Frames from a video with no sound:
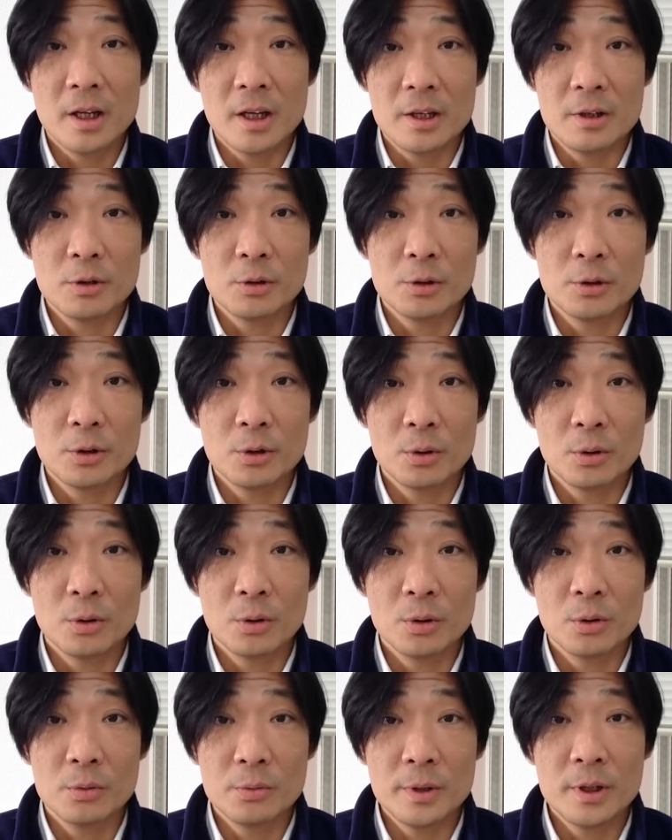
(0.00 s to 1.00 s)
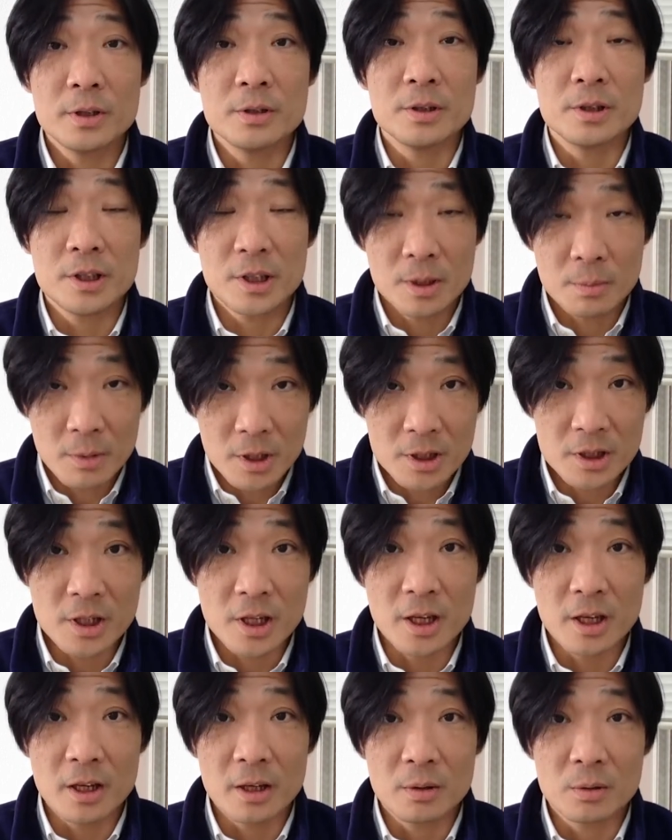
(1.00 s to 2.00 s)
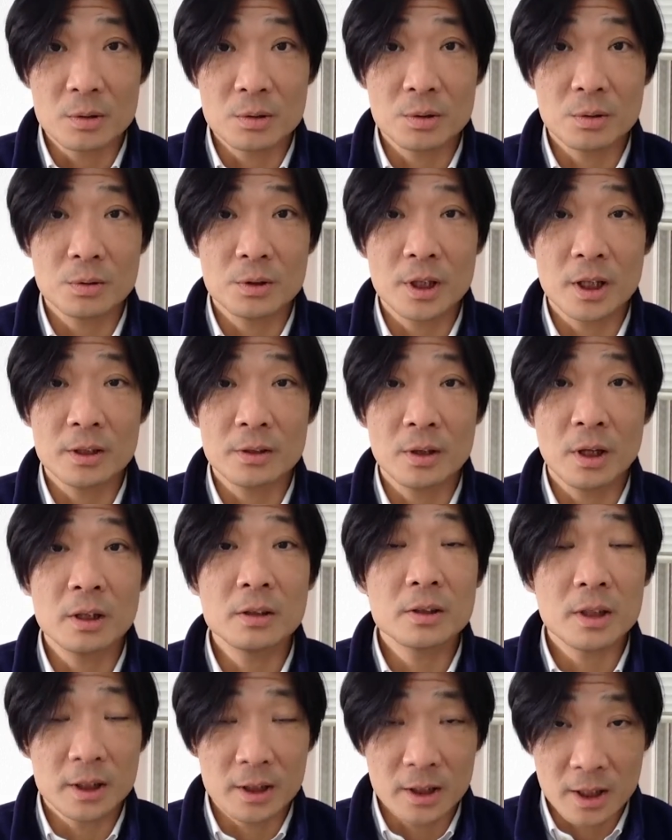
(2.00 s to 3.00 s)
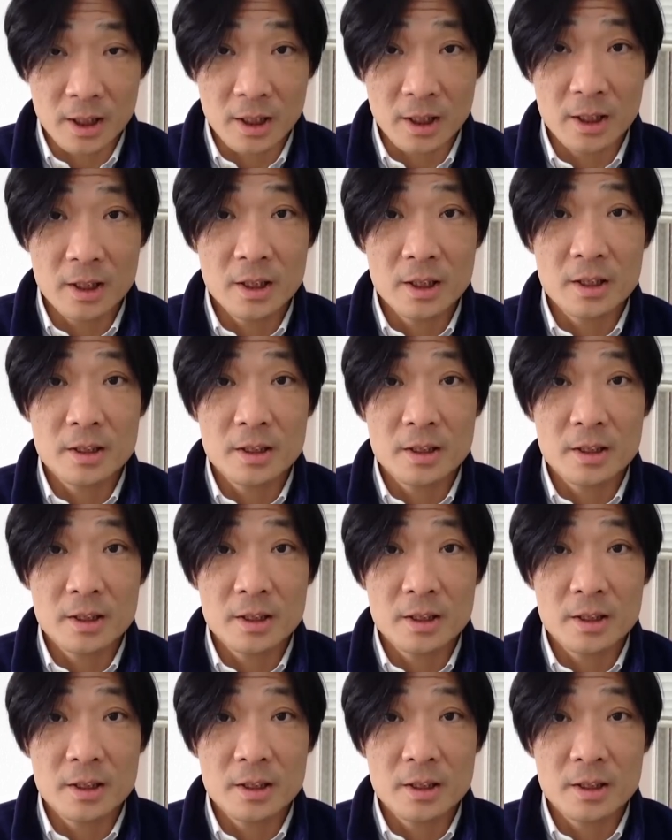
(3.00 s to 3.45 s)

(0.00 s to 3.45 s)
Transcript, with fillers: 医療用ウィッグにつきましてご相談のある方